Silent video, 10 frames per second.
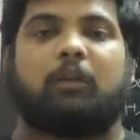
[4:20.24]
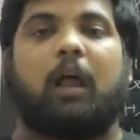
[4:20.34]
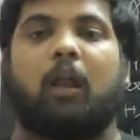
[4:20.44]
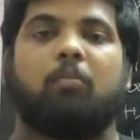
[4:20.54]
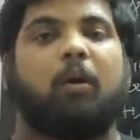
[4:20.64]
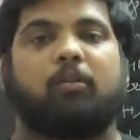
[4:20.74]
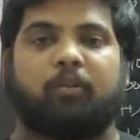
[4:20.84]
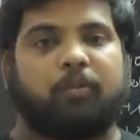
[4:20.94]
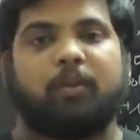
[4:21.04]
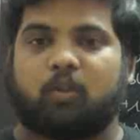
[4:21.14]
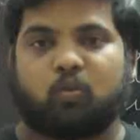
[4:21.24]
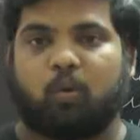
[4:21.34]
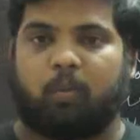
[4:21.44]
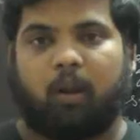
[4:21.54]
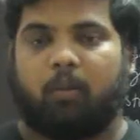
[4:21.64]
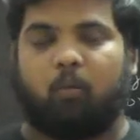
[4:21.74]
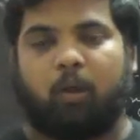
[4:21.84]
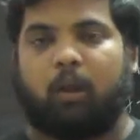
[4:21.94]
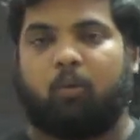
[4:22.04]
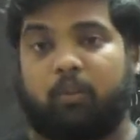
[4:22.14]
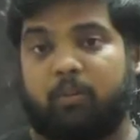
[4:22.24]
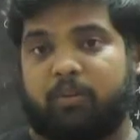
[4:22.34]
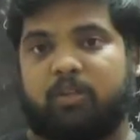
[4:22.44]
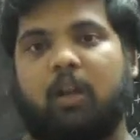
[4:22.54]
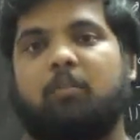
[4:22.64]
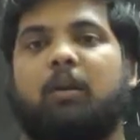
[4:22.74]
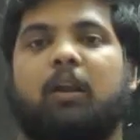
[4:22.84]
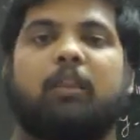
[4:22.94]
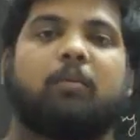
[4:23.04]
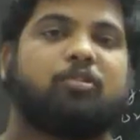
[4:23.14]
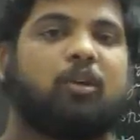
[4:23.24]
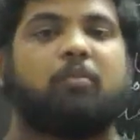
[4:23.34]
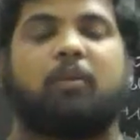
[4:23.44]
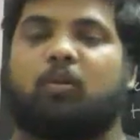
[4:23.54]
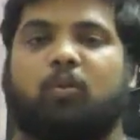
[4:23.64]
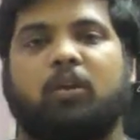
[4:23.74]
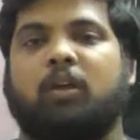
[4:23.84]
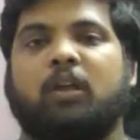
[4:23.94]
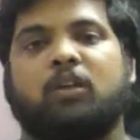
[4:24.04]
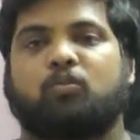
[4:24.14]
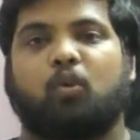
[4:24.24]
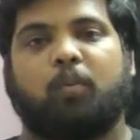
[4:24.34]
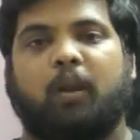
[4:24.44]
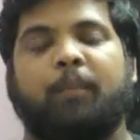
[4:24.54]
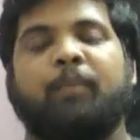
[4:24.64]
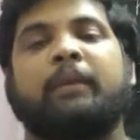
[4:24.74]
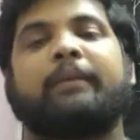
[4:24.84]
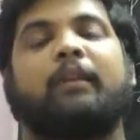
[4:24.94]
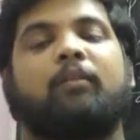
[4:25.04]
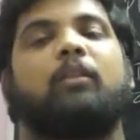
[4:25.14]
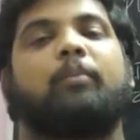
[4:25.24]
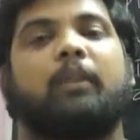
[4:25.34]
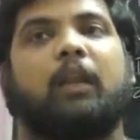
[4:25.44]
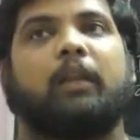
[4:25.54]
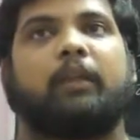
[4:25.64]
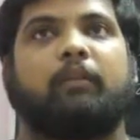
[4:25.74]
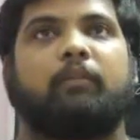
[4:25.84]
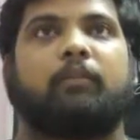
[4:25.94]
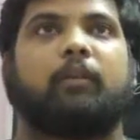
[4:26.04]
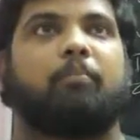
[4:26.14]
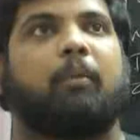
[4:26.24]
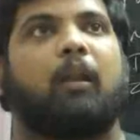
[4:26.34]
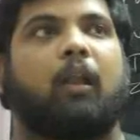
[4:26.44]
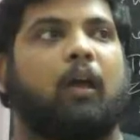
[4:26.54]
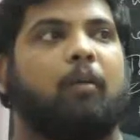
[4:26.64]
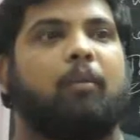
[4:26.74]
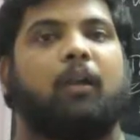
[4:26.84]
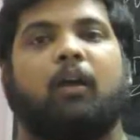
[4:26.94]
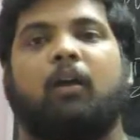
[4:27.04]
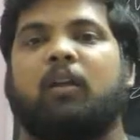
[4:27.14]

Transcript: நாலு மார்க் வரைக்குமே நீங்கள் ஸ்கோர் பண்ணலாம் ஓகேலா குறைந்தபட்சம் நாலு மார்க் அதிகபட்சம் ஆறு மார்க் கூட ஸ்கோர் பண்ணலாம் இதில் வந்து பார்த்தீங்கன்னா நீங்கள் ஸ்கிப் பண்ணலாம் அப்படின்னா